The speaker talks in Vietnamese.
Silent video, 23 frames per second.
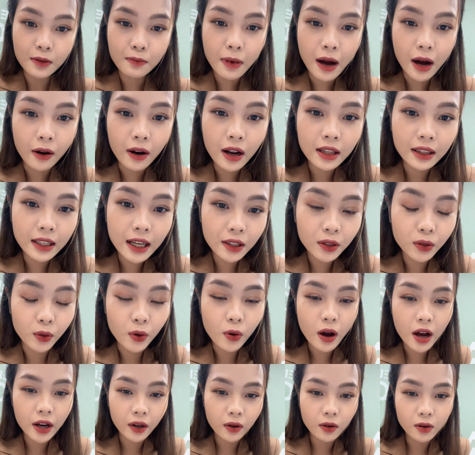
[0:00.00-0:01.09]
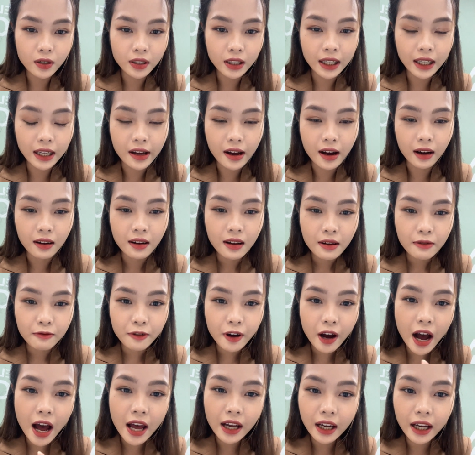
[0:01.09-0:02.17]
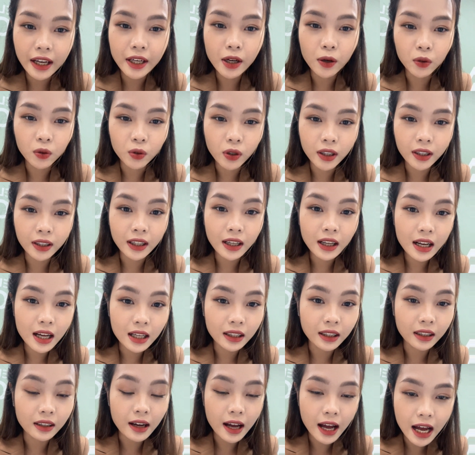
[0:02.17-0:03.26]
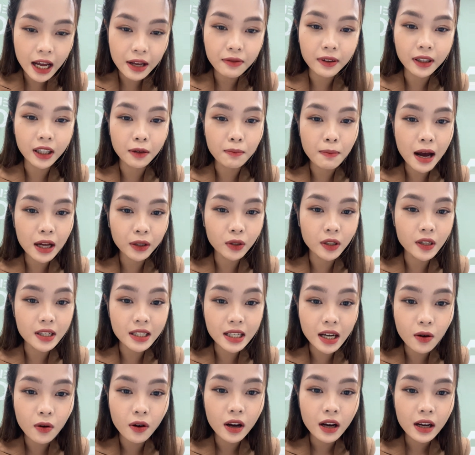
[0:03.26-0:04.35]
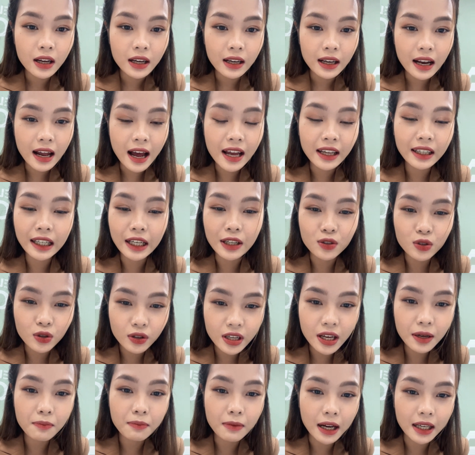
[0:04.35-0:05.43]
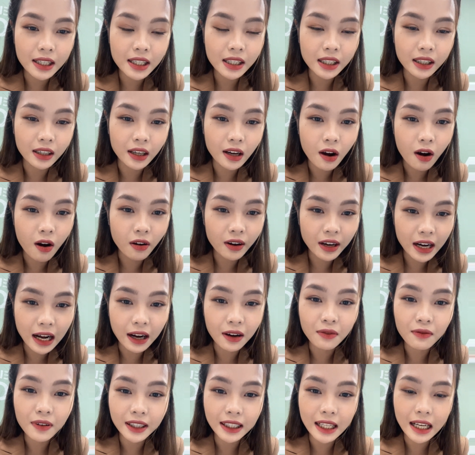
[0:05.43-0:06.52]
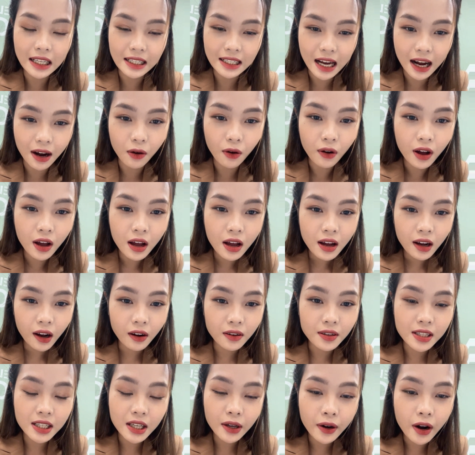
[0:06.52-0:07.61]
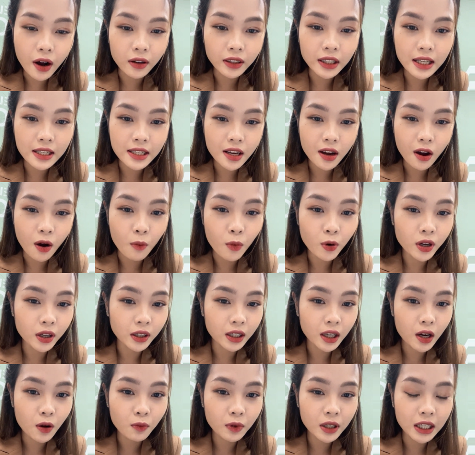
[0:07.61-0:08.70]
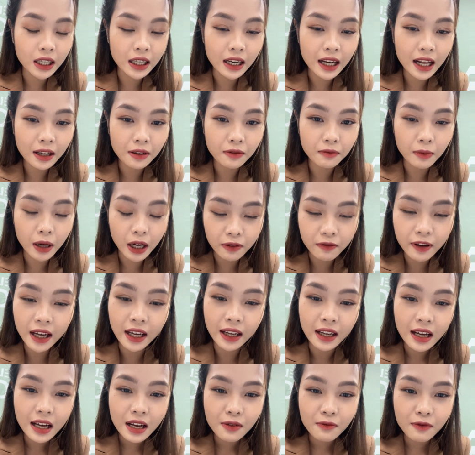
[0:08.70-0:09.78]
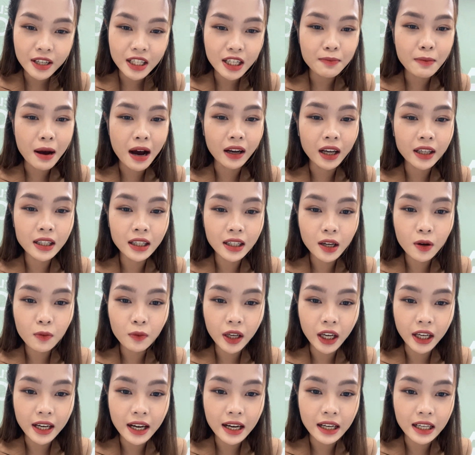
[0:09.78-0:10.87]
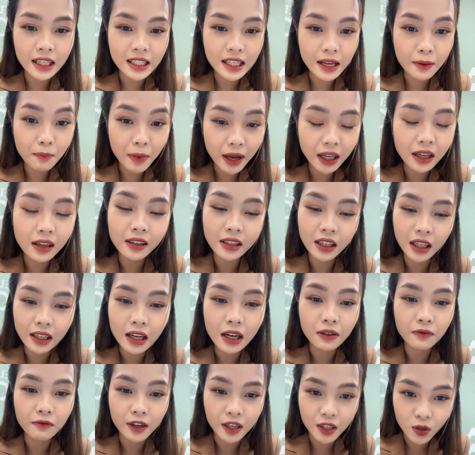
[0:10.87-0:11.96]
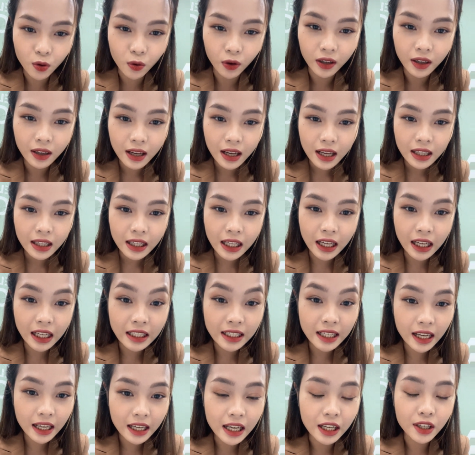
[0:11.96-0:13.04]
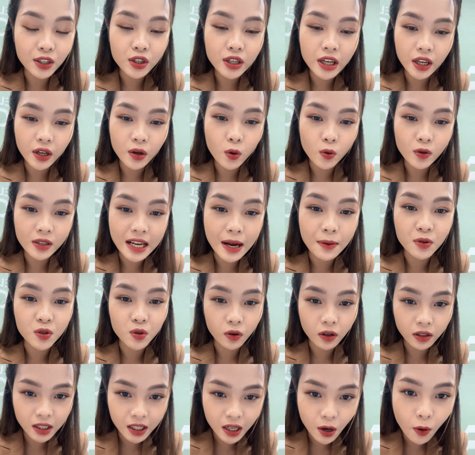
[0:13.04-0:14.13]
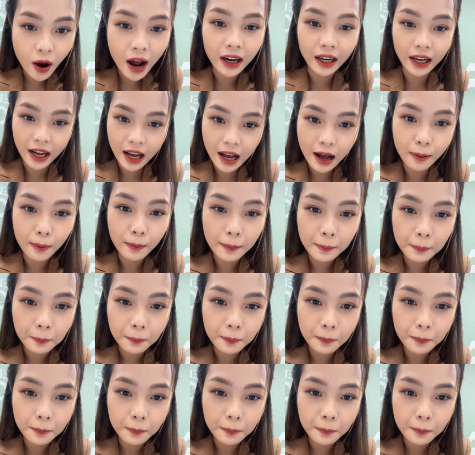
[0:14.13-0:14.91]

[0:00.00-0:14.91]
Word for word: báo là tại thủ đô Hà Nội thì à, vào hai ngày đầu tuần tức là thứ hai và thứ ba tuần sau là hai ngày duy nhất mà trời có nắng và tạnh giáo. Còn sau đó thì sẽ có một đợt không khí lạnh mới về và dự báo là đợt không khí này thì sẽ mạnh hơn những đợt vừa rồi thì sẽ khiến cho nhiệt độ giảm xuống sâu hẳn đấy ạ.